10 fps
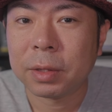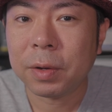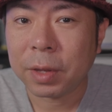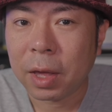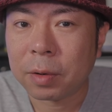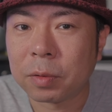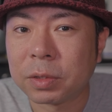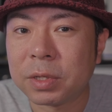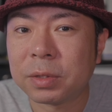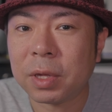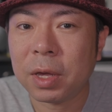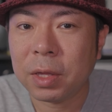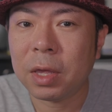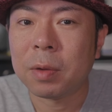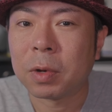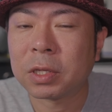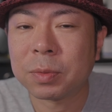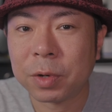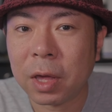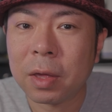ではねあの実際に
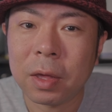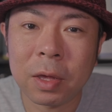私もね